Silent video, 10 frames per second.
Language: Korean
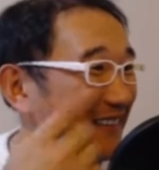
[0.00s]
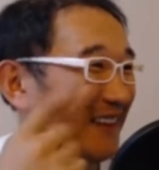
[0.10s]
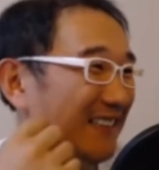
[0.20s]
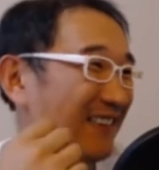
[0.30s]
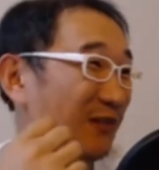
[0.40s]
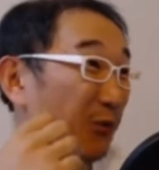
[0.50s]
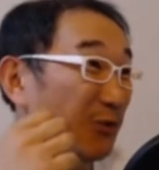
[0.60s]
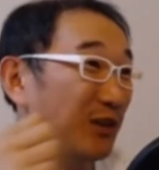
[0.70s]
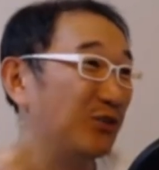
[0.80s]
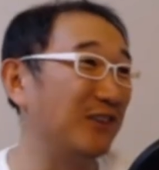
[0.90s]
이게 이제
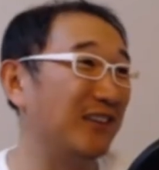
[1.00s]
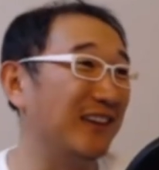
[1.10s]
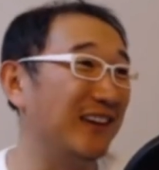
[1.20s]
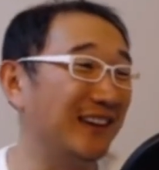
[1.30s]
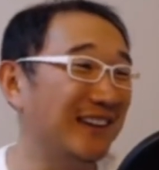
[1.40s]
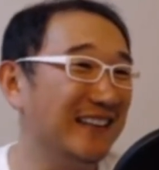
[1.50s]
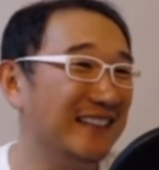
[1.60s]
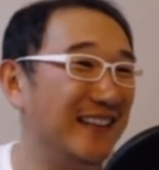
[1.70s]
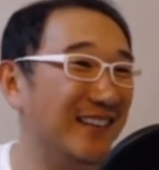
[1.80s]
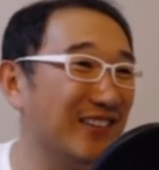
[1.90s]
오늘의 주제인데요.
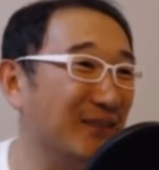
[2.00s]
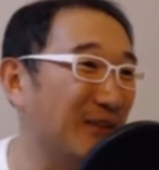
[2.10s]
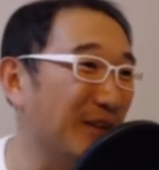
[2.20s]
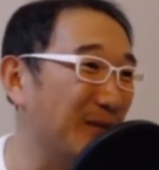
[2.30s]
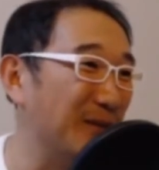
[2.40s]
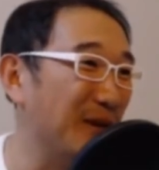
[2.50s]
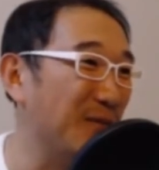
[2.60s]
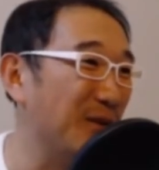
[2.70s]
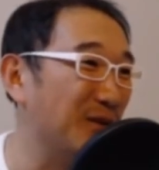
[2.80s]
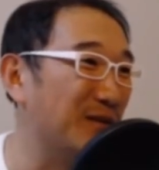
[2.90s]
자 여기서부터 여러분
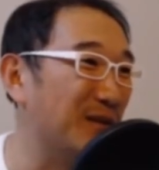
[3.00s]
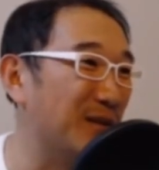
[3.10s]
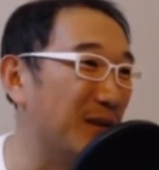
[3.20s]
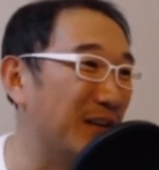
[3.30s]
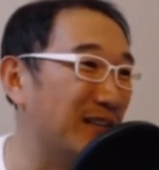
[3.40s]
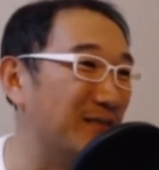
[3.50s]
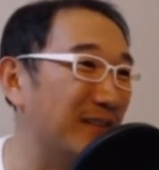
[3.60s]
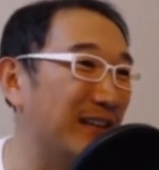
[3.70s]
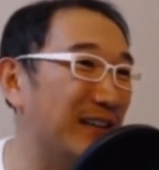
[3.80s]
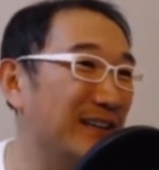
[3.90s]
설명을 좀 드리도록
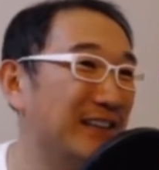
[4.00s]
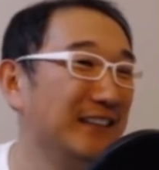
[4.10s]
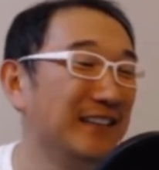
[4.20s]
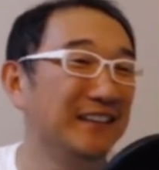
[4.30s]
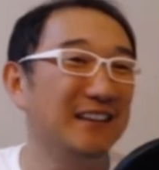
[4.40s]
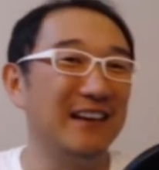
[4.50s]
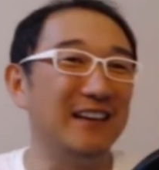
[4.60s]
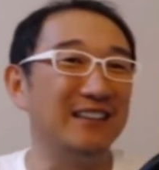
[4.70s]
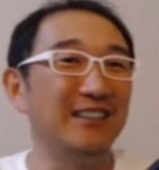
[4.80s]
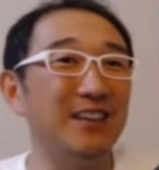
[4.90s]
하겠습니다.
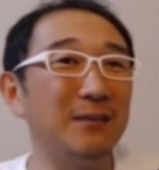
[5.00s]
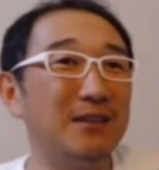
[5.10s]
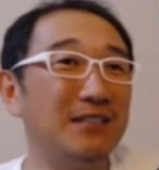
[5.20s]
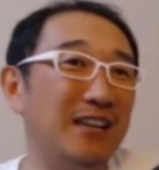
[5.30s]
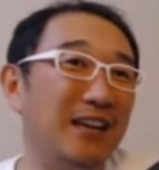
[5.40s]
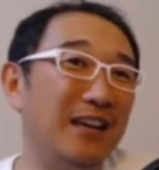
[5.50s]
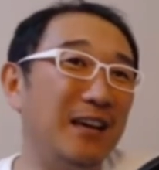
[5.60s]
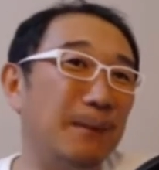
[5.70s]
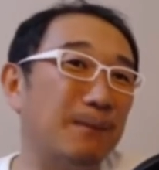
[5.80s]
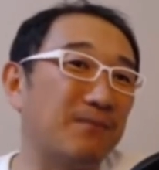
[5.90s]
아, 들여다봤을
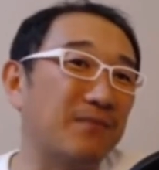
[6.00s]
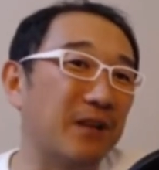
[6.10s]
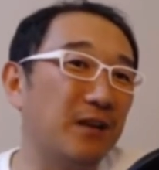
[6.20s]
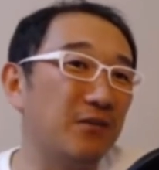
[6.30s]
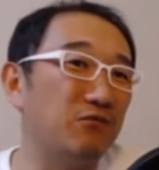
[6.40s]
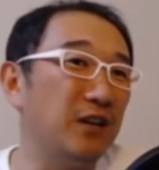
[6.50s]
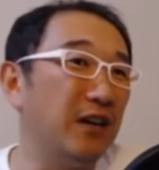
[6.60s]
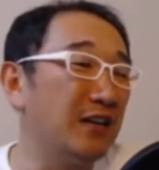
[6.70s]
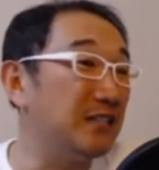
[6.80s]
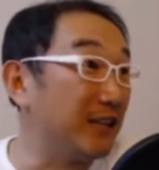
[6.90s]
때
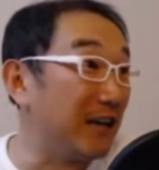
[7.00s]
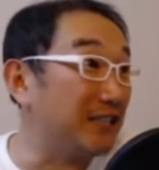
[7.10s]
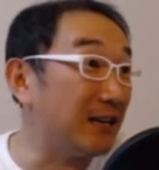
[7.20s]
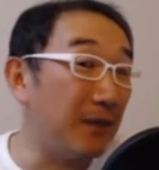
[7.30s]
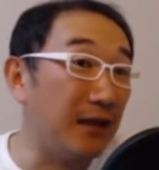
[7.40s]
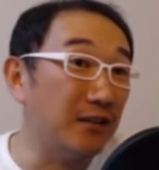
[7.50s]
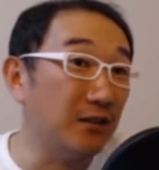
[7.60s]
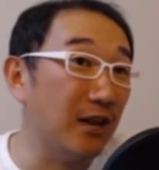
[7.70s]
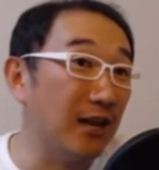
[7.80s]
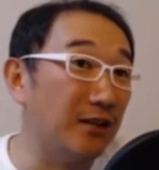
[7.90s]
우리가 이제 가장 많이
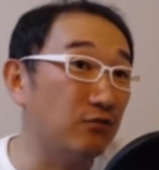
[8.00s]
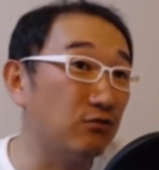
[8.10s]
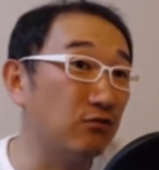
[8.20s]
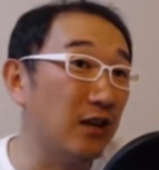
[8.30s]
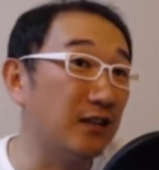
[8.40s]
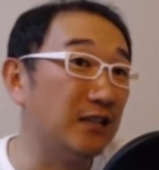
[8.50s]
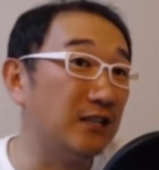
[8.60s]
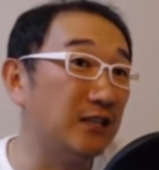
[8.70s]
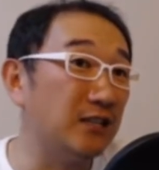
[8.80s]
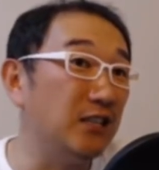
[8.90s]
선택하는 수 중에 한
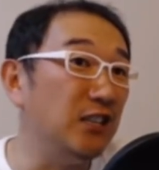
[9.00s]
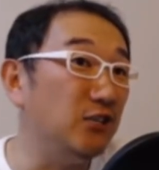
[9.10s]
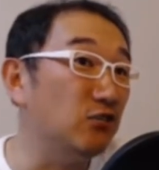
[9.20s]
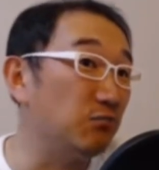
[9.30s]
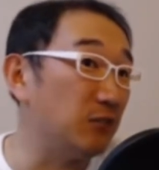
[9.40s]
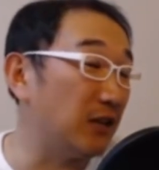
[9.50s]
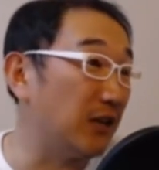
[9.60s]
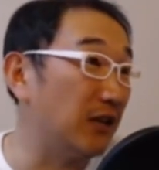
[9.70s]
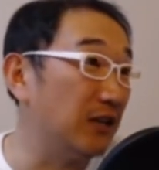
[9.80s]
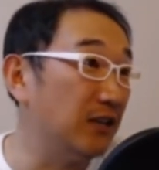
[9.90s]
가지는 있는
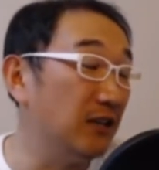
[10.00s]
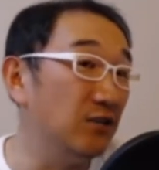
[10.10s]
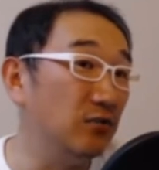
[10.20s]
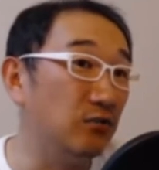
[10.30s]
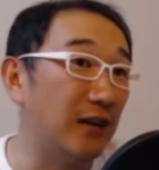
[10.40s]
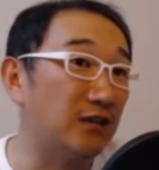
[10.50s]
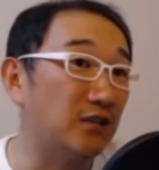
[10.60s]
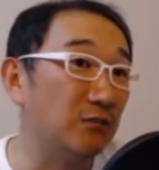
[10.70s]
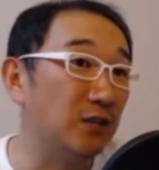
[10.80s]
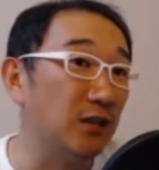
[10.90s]
수입니다. 있는 수의
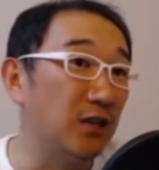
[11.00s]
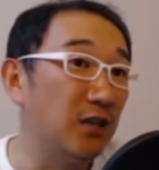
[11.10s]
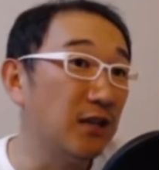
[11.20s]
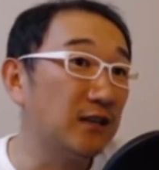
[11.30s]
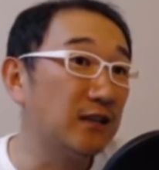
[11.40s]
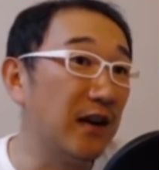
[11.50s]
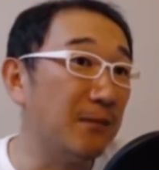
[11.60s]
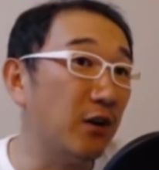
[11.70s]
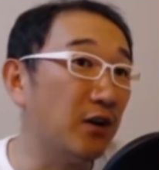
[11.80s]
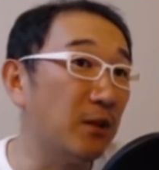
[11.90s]
강점은 그
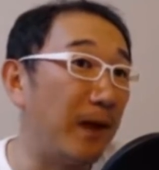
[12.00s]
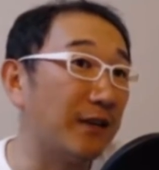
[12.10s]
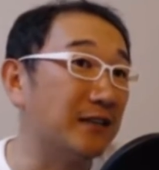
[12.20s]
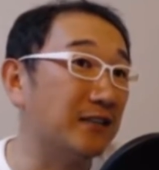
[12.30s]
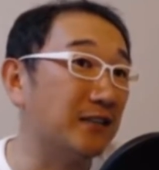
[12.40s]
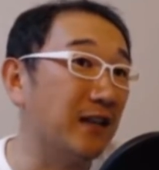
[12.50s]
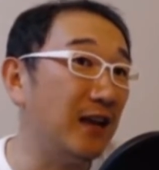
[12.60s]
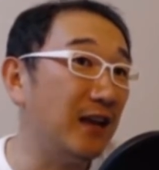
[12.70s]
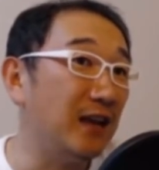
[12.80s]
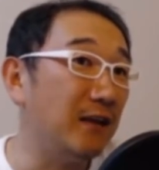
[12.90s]
다음에 여기를 받았을
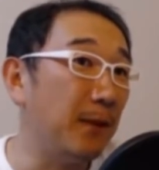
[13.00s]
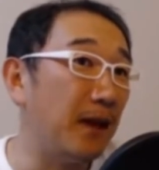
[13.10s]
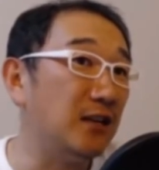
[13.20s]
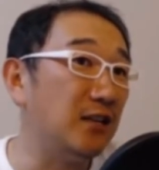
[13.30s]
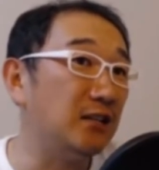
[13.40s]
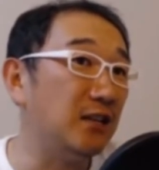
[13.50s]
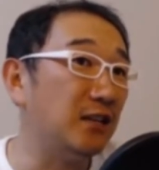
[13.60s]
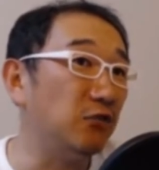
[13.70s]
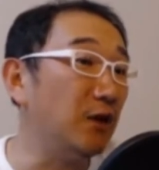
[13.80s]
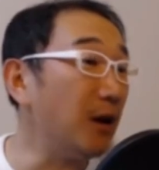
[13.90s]
때 100이 이제
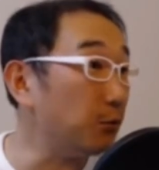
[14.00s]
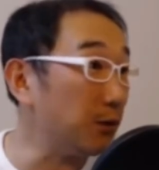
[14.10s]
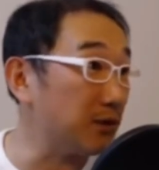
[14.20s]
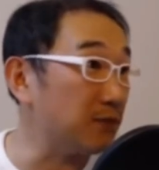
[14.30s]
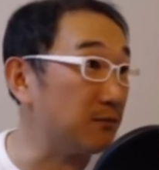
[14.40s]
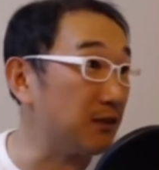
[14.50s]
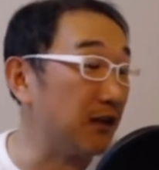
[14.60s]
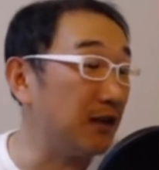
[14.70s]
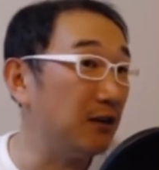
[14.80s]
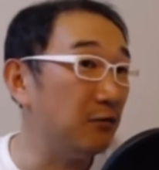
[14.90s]
이렇게 뛰라고 돼
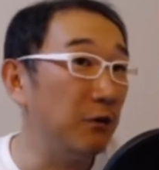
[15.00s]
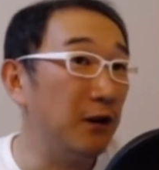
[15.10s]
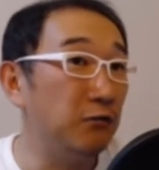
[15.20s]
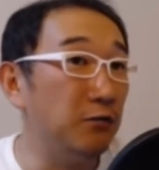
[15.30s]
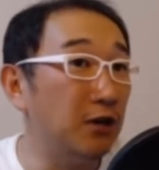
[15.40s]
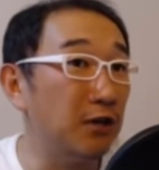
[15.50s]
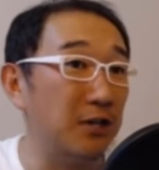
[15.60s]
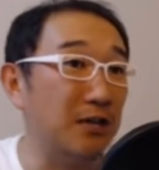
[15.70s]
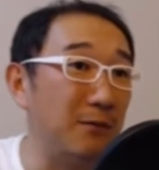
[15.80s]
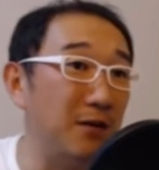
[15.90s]
있습니다. 왜 뛰어야
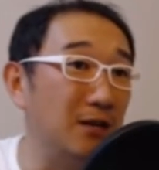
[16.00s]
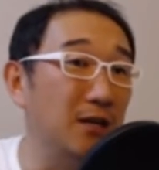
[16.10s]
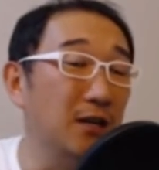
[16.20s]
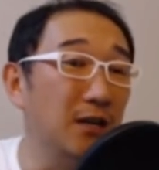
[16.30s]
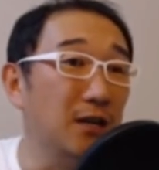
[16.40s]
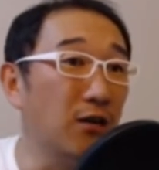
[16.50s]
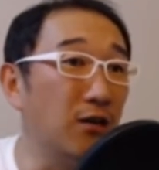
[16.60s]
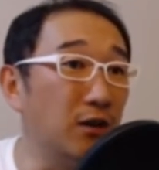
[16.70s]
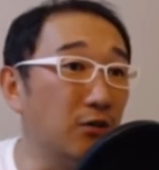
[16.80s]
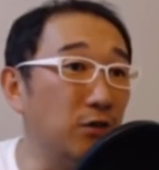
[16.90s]
되느냐면
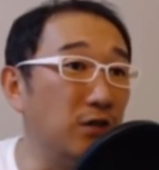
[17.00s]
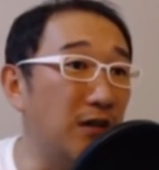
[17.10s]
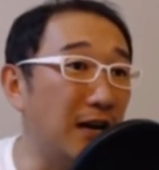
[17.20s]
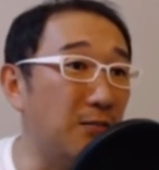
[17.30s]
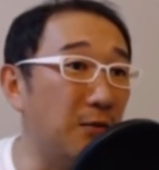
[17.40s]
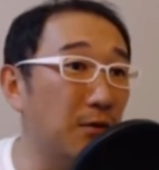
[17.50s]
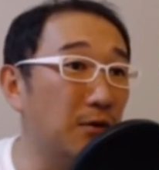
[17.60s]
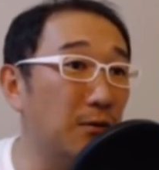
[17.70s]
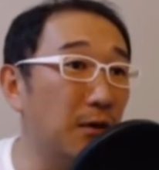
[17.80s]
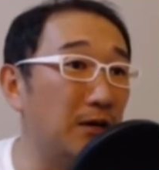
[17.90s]
여기를 뛰지
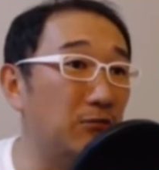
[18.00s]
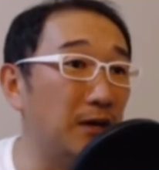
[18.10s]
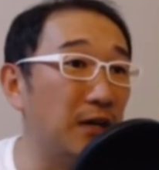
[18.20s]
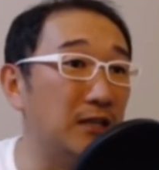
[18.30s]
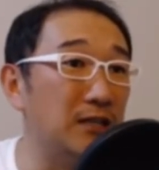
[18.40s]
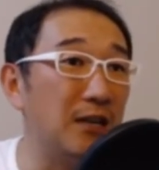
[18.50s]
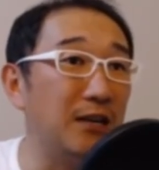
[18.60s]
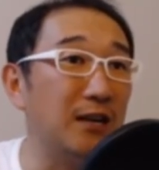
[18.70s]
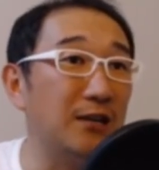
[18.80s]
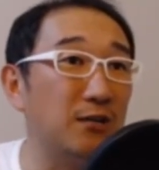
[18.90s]
않고 그동안 우리가 이제
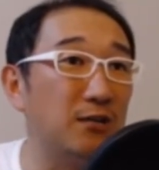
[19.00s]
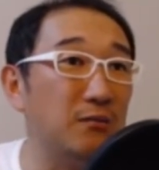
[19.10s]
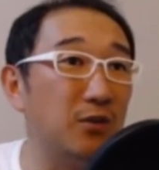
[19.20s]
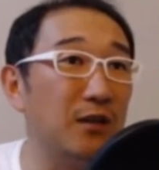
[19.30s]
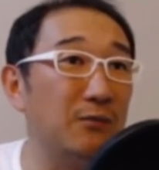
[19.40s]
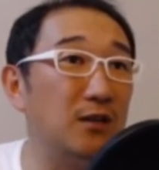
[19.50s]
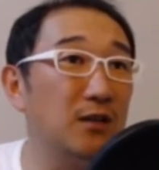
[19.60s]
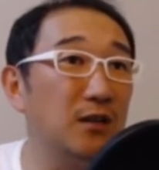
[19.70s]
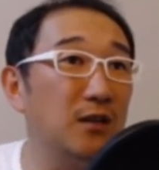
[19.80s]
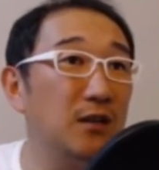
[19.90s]
생각했던 것은
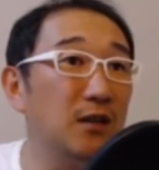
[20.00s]
뭐냐면